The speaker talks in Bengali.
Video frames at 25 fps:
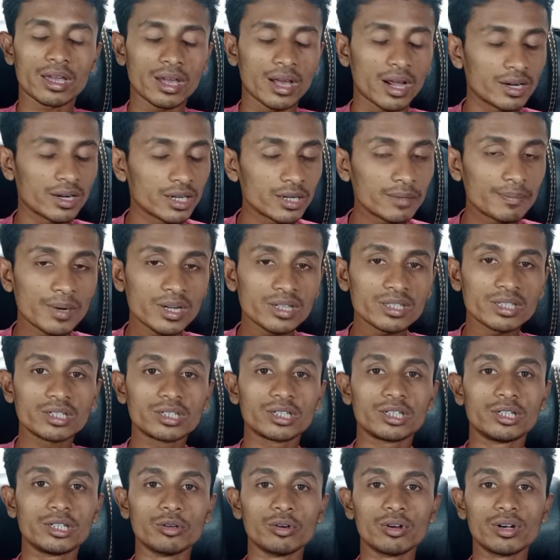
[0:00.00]
হান্ড্রেড পার্সেন্ট
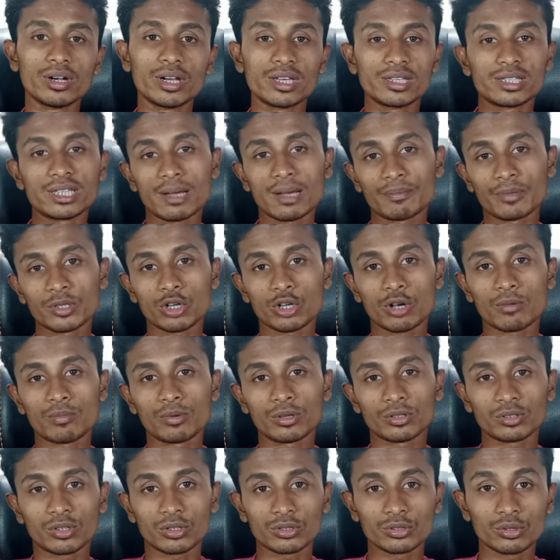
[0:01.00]
শিওর নেই যে আপনি
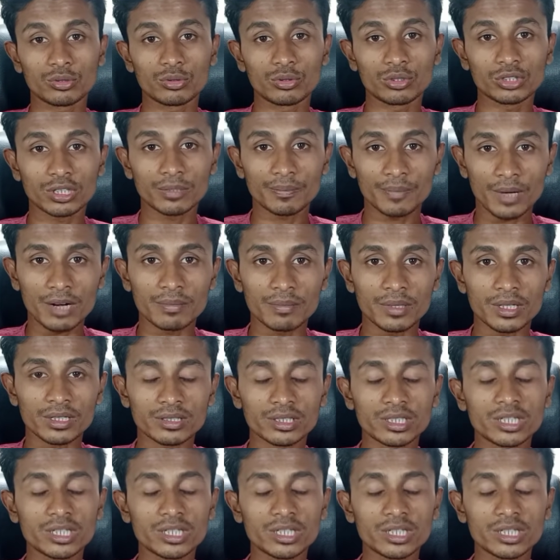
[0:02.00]
সফলতা অর্জন করতে পারবেন